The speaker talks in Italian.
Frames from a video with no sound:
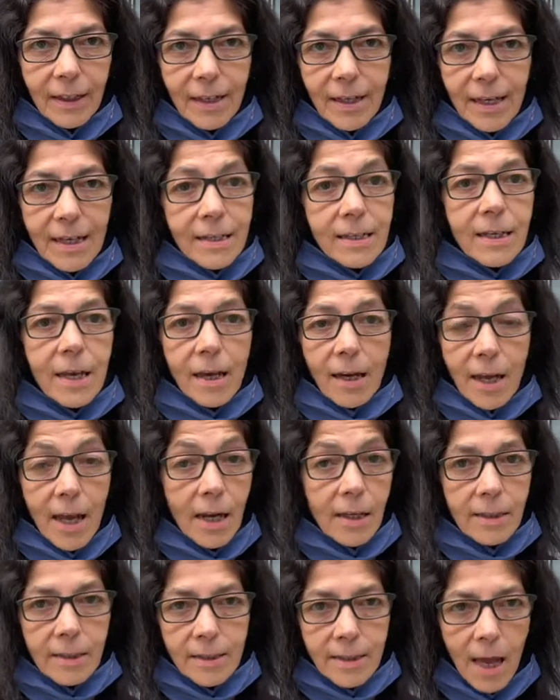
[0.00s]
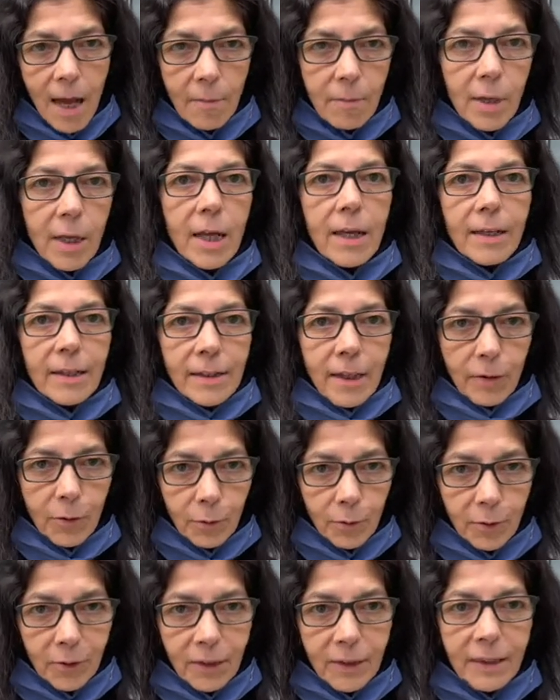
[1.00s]
e sia realizzabile da
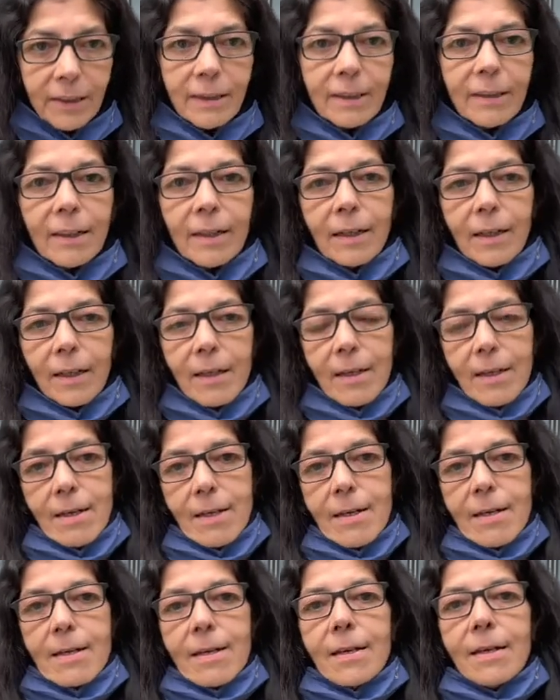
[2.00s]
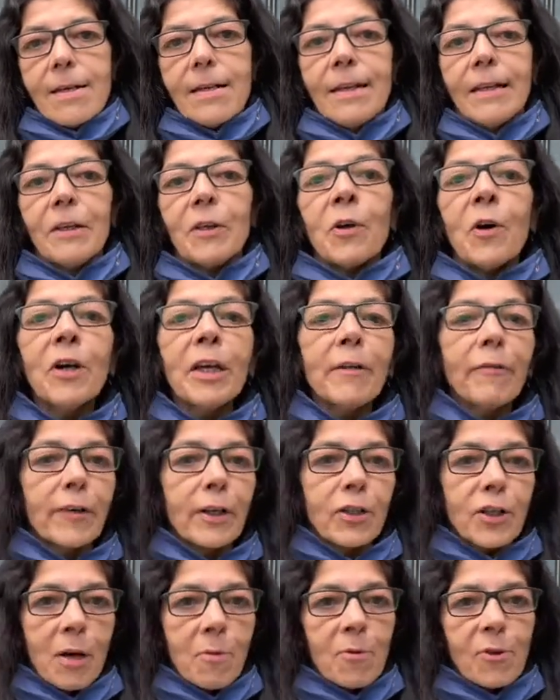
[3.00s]
tutti. Noi
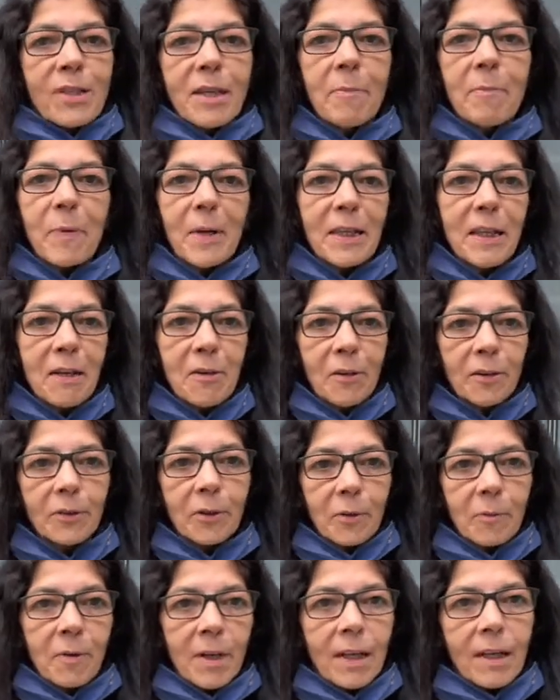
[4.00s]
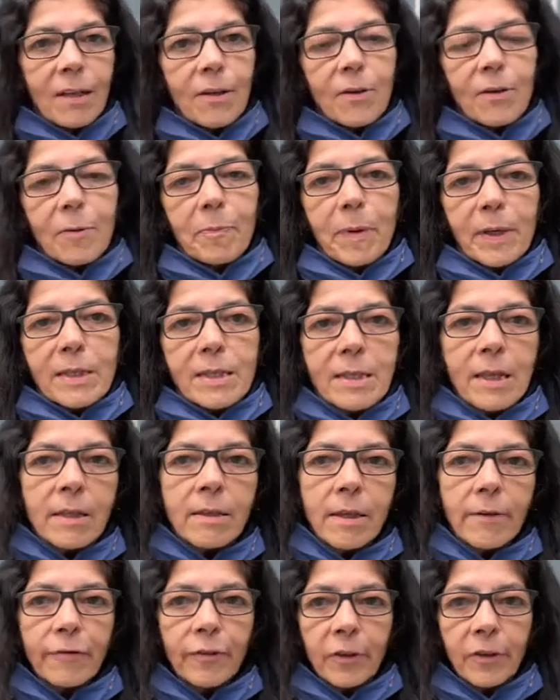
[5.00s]
facciamo sempre del nostro meglio, il
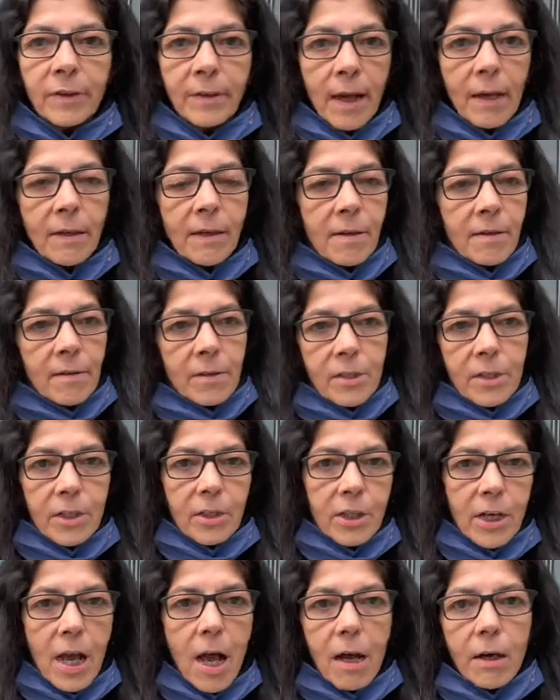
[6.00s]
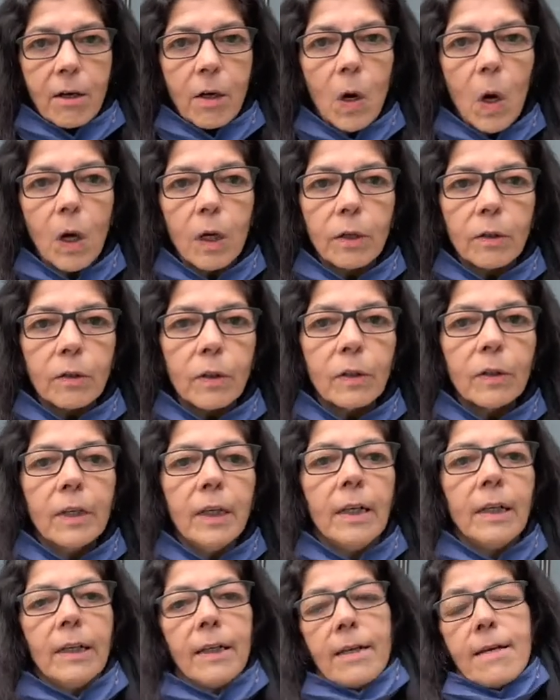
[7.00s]
presidente Fontana oggi ci ha accolto
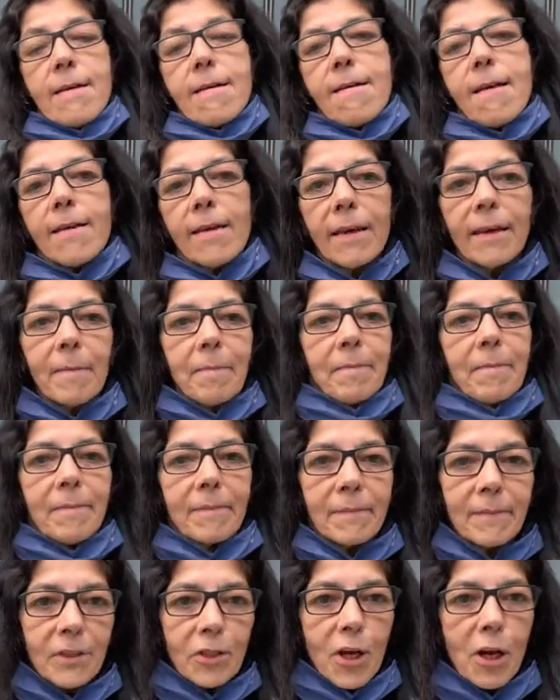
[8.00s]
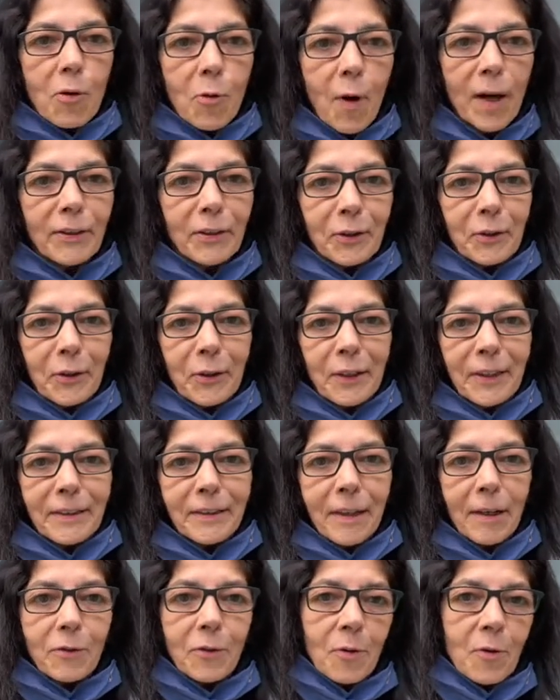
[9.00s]
e già questo è
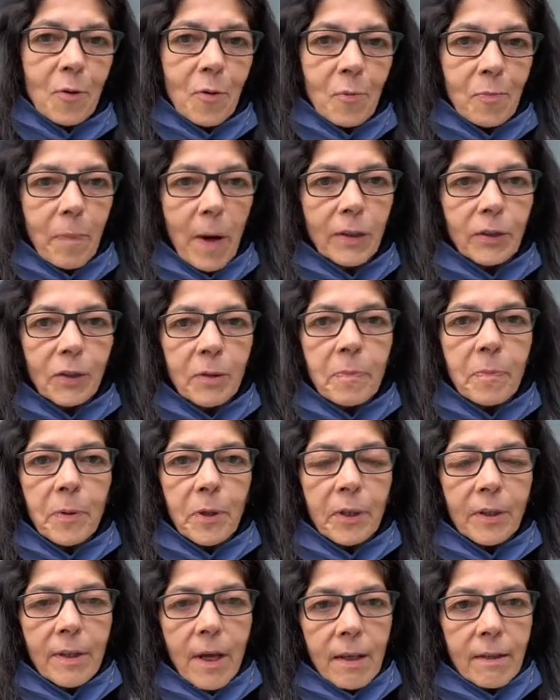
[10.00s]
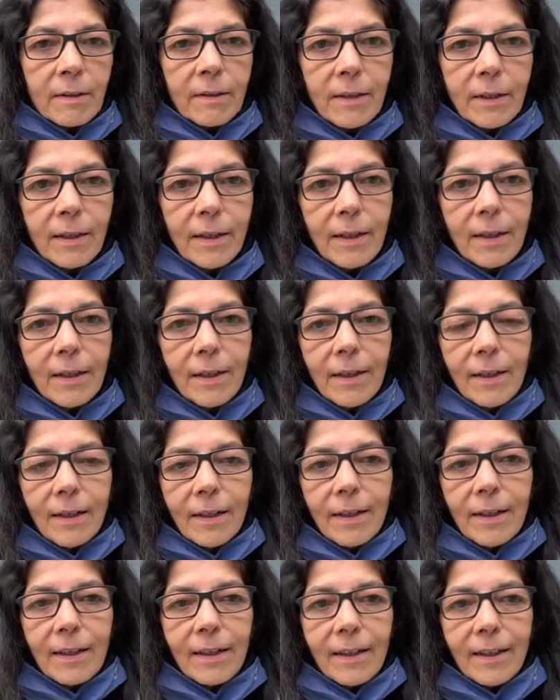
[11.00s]
stato un passo importante.
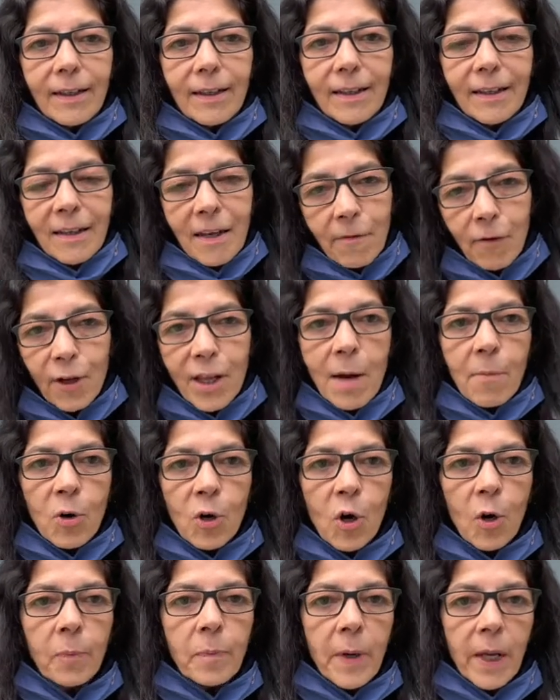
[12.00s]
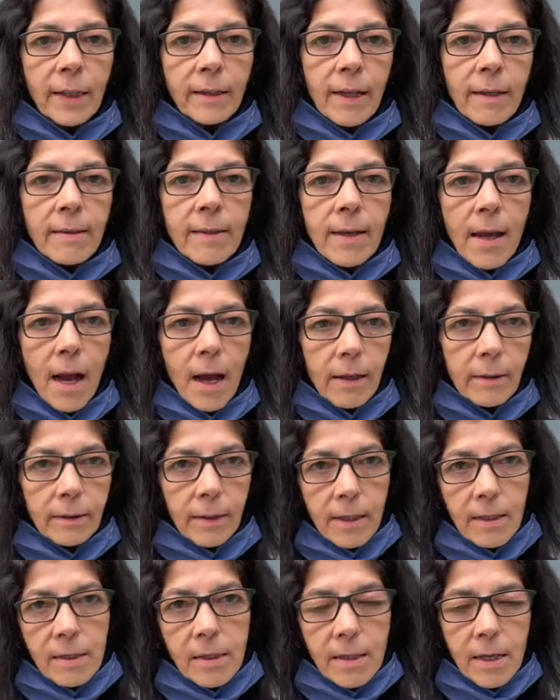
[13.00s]
E ne vogliamo compiere tanti
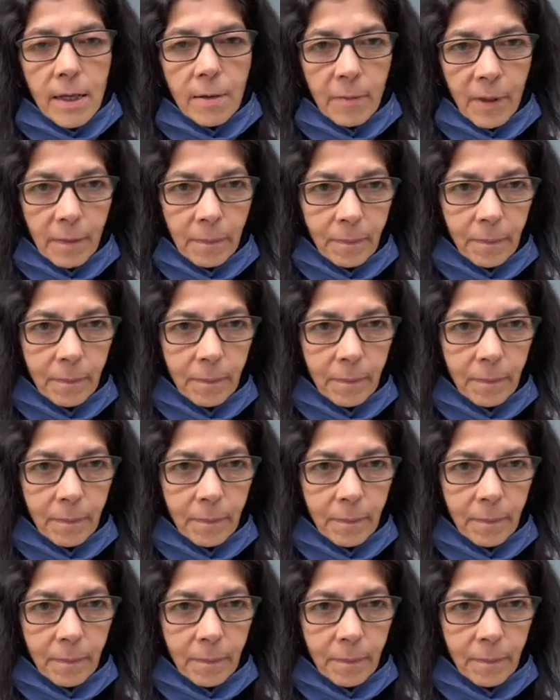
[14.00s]
altri insieme.